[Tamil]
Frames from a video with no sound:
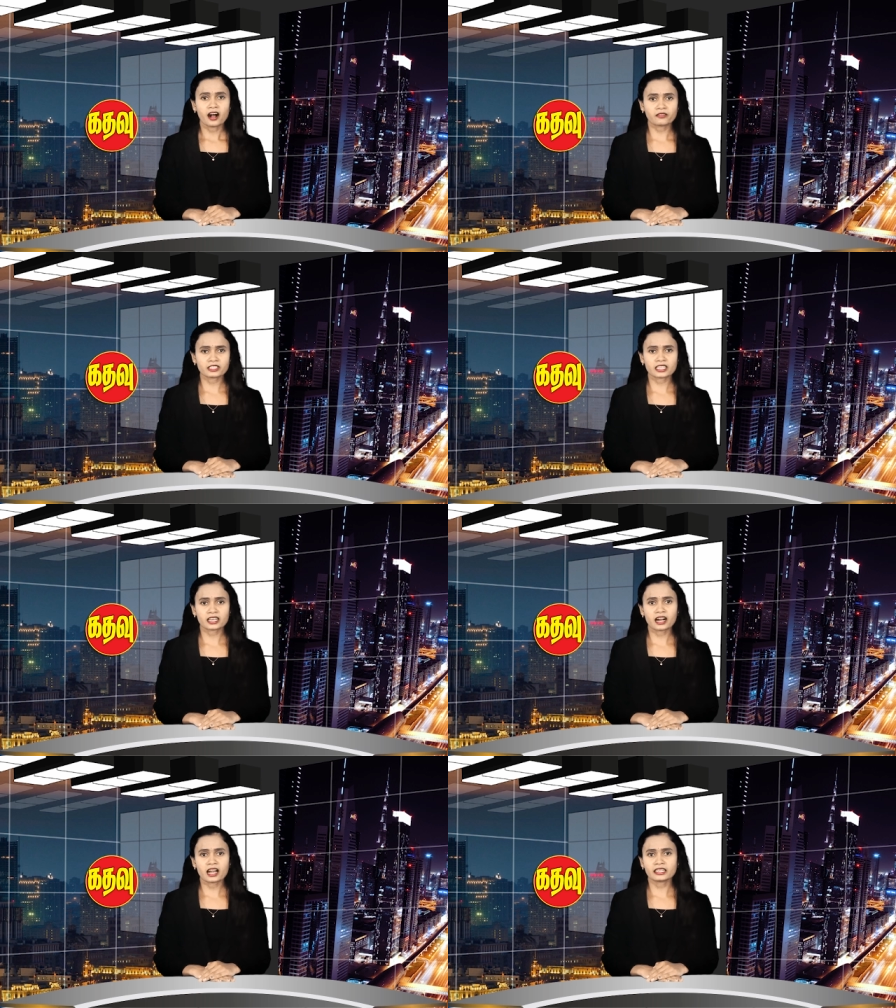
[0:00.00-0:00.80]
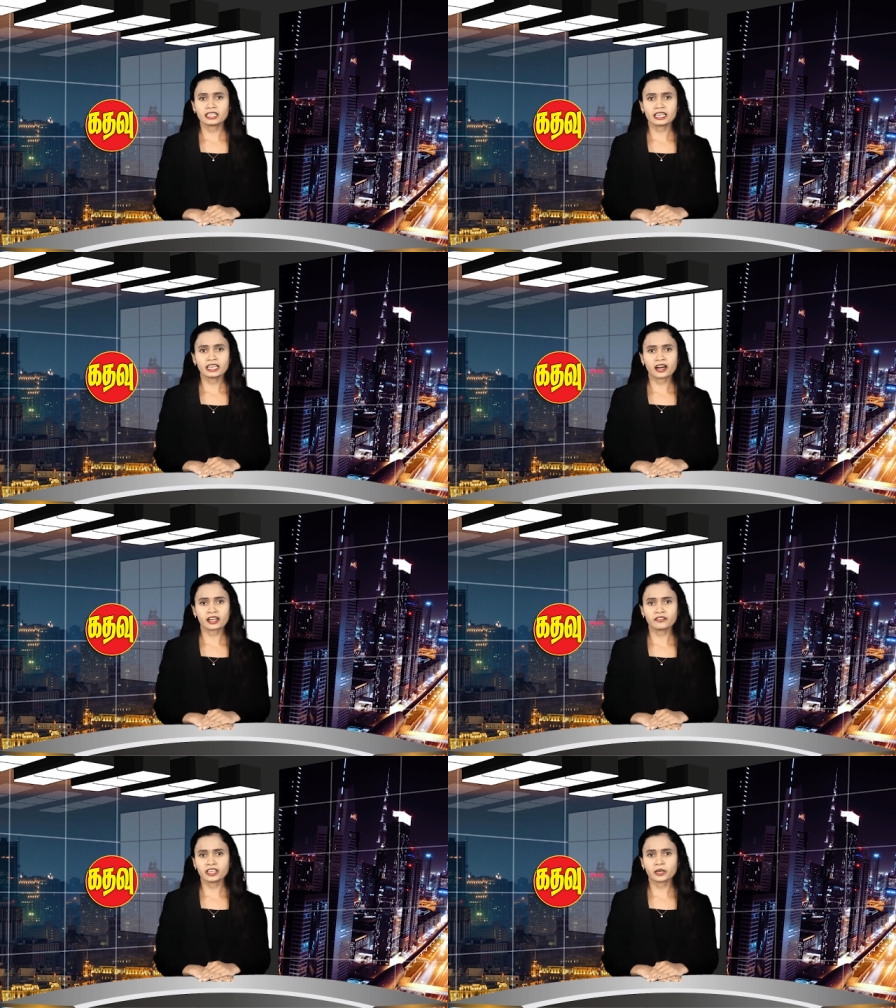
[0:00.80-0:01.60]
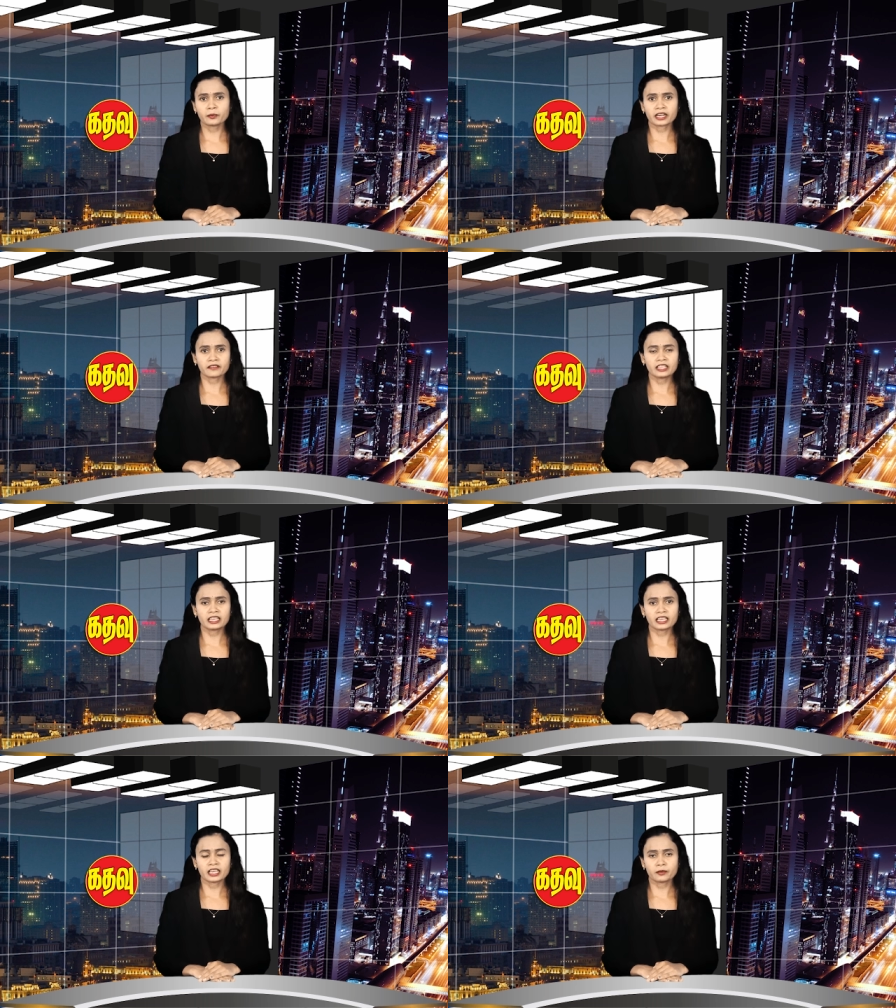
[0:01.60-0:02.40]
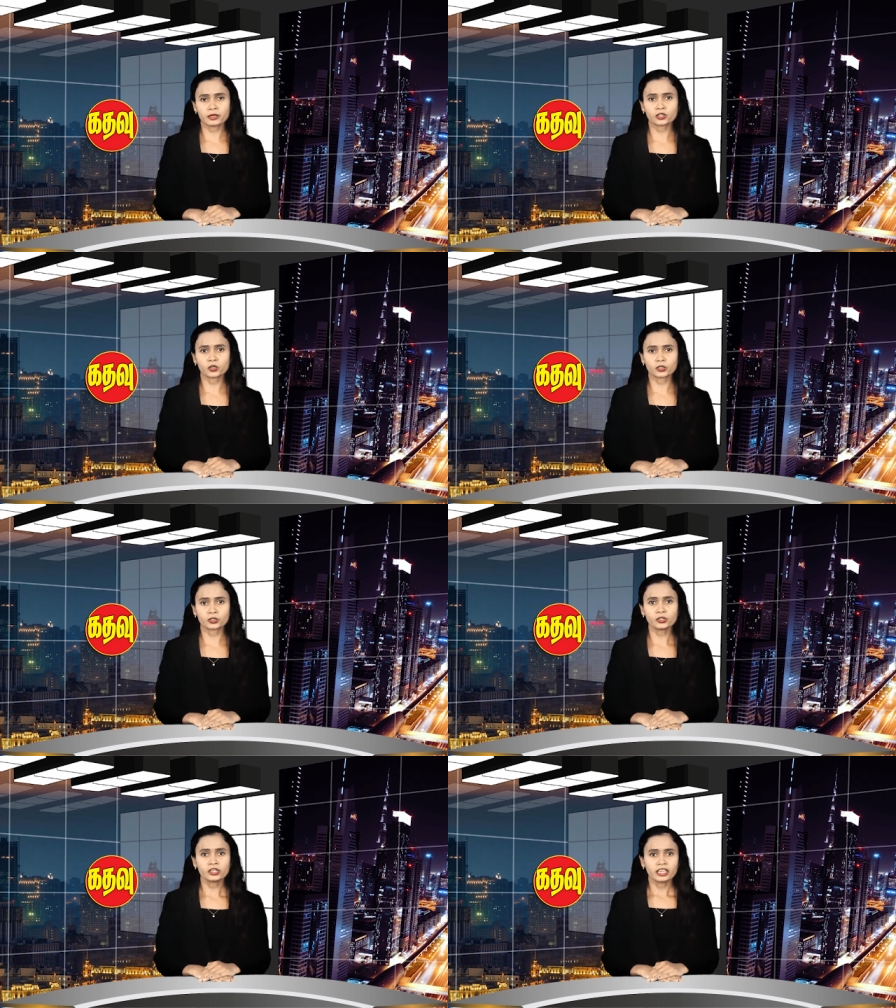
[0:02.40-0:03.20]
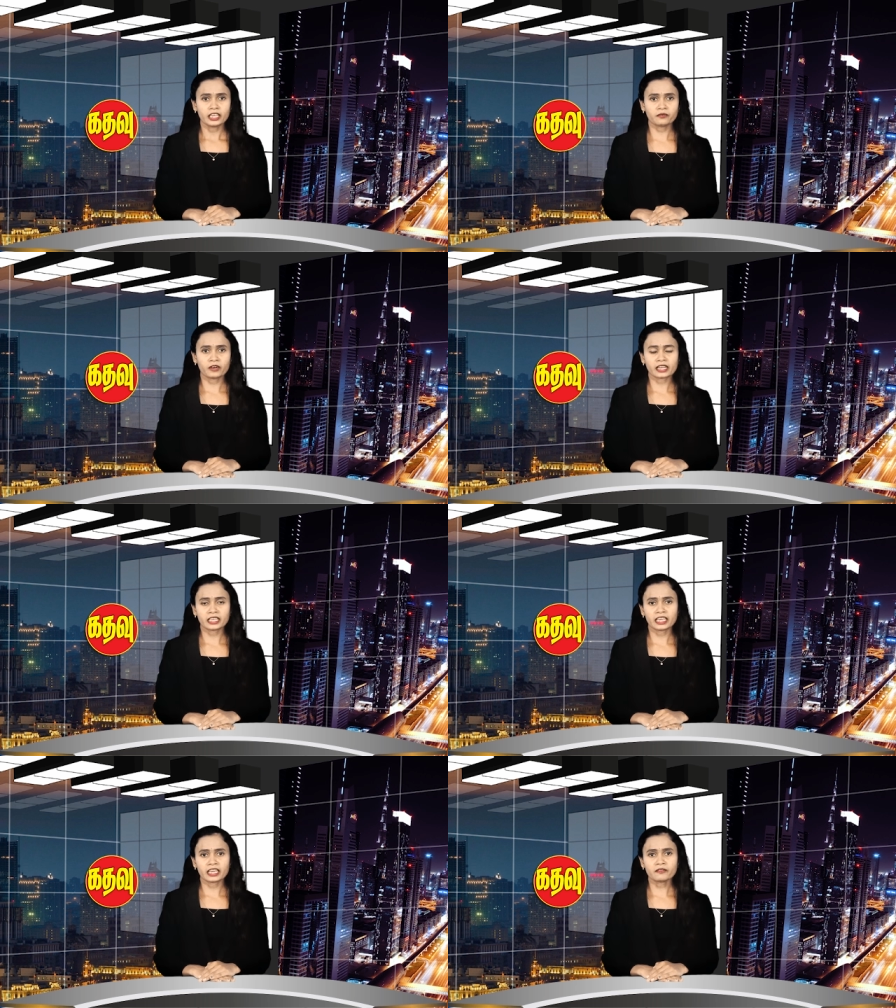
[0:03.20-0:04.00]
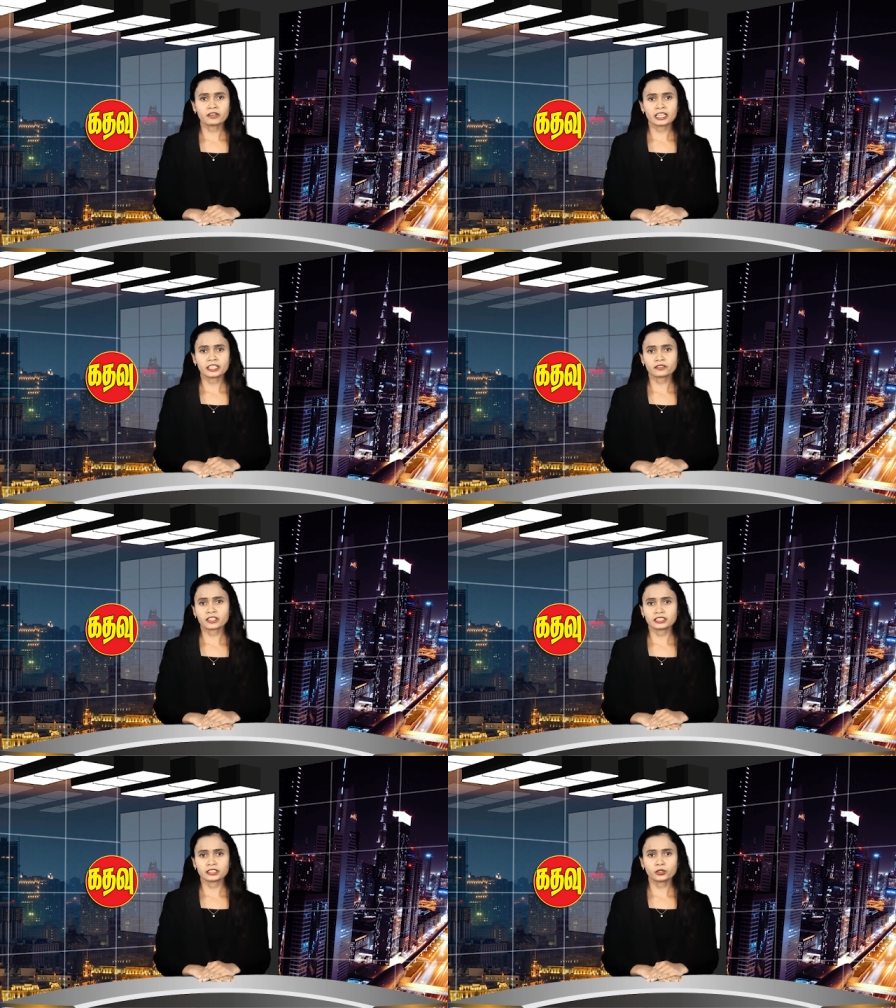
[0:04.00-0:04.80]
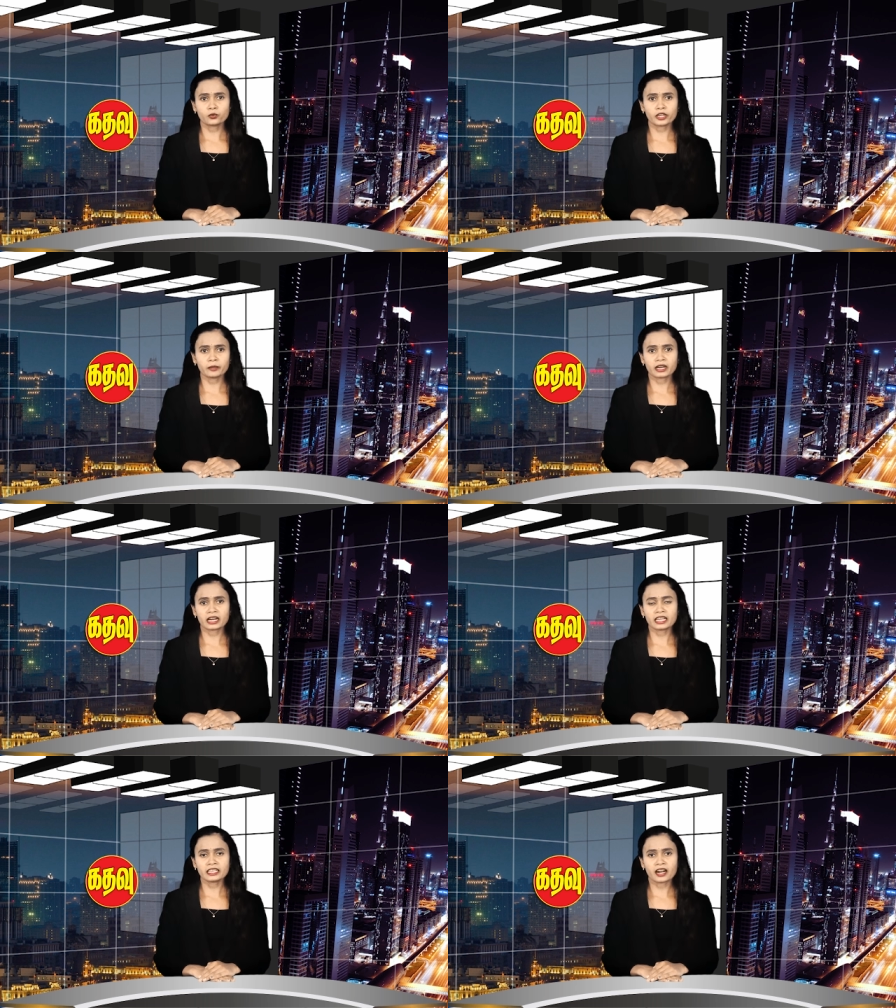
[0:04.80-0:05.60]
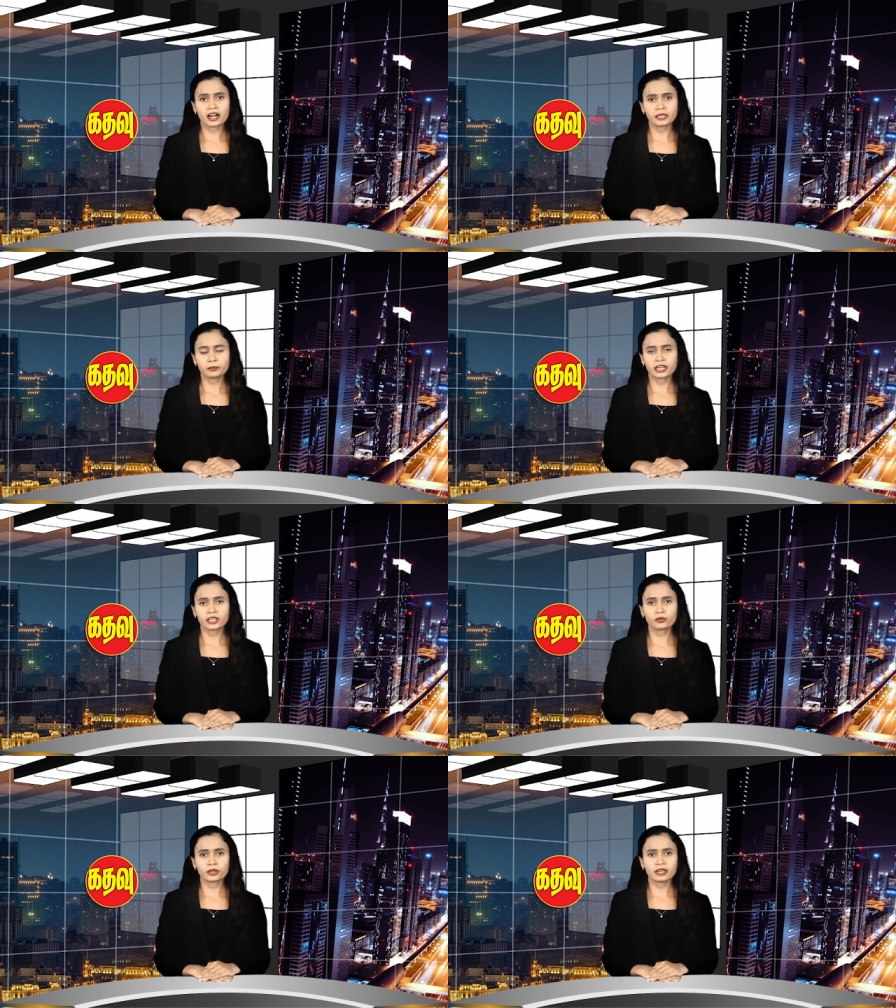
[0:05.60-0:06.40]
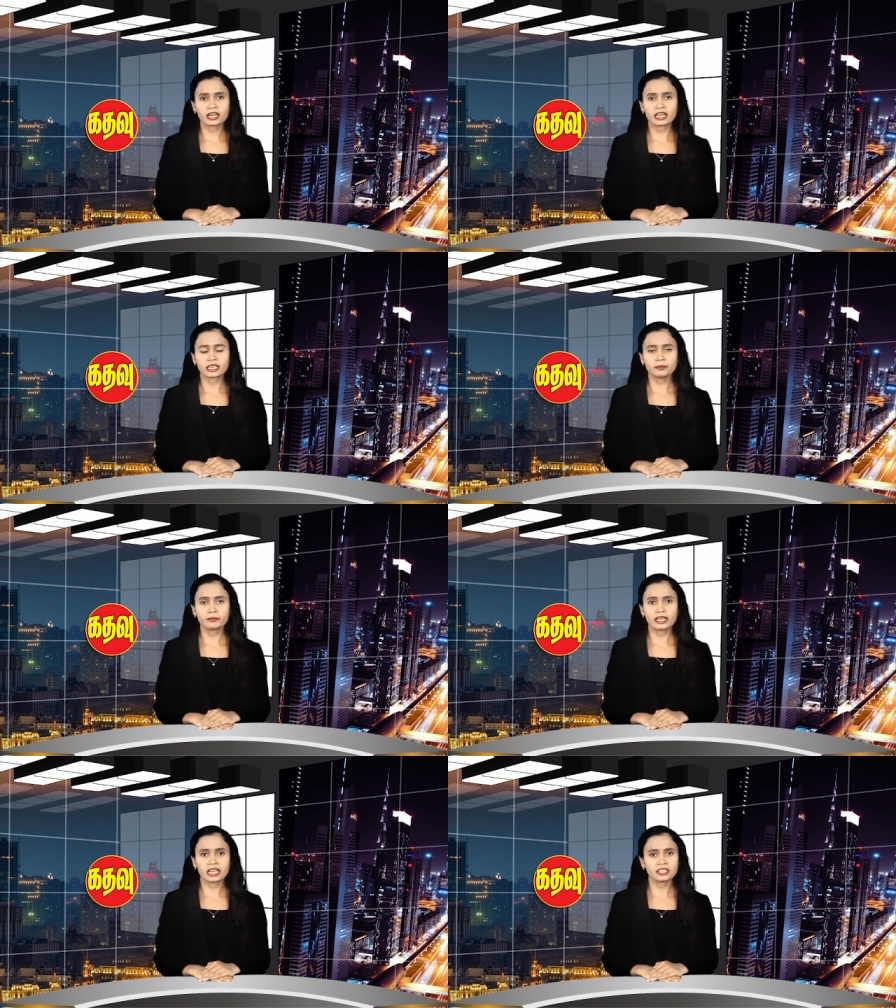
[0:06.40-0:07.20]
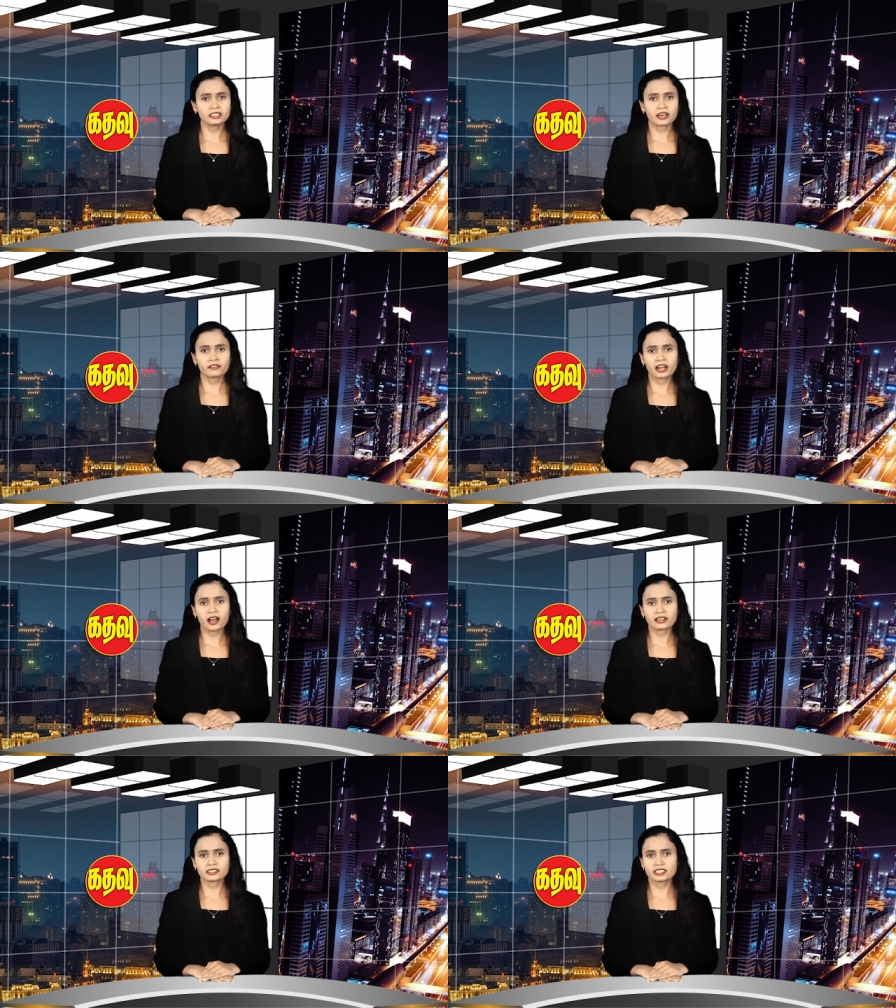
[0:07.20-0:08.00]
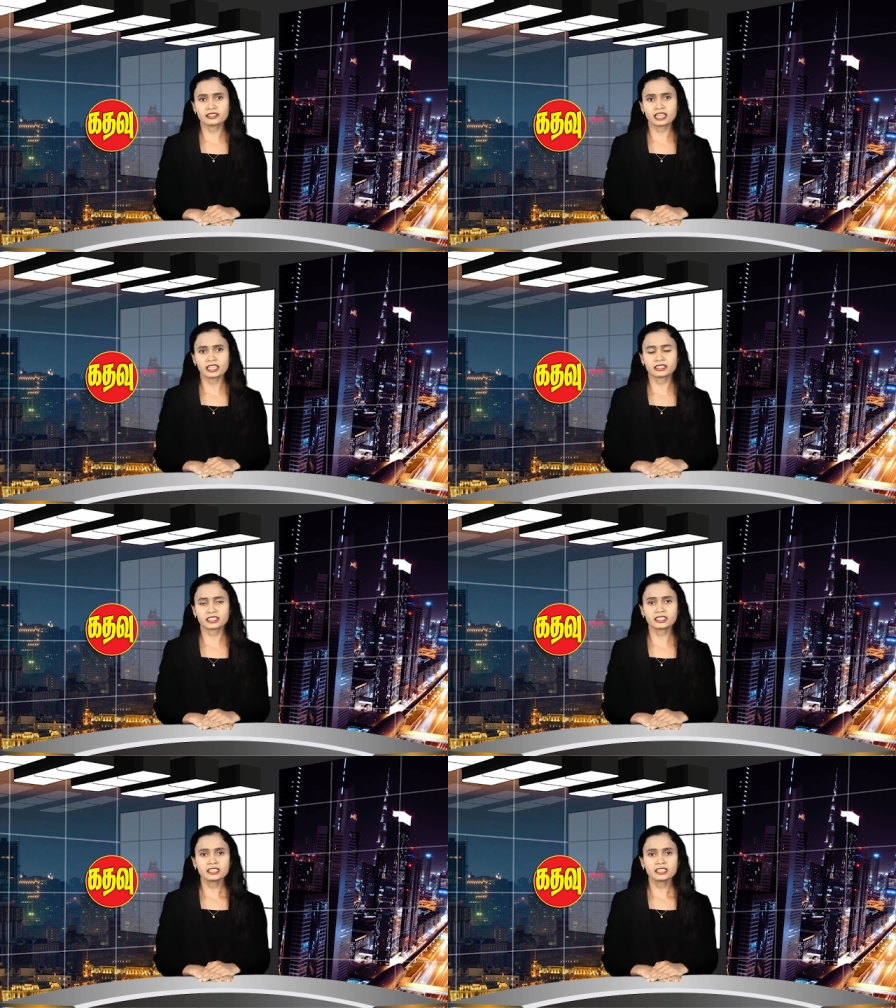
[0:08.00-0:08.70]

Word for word: அவசர கால நிலை அறிவிக்கப்படவில்லை என்பதோடு இவ்வறிக்கையை வெளியிடுவது குடிமக்களின் அடிப்படை உரிமைகளை மேலும் தவறாக சித்தரித்து